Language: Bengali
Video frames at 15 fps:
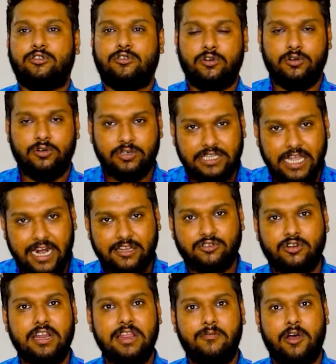তো তার
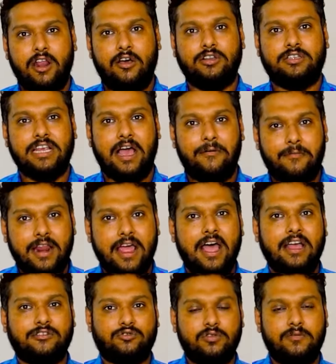জন্যই বলা হচ্ছে আমরা
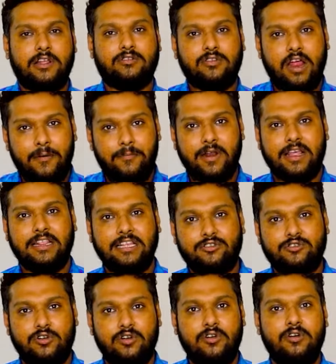শুধুমাত্র আপনাদের
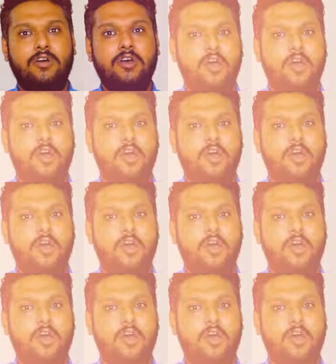জন্য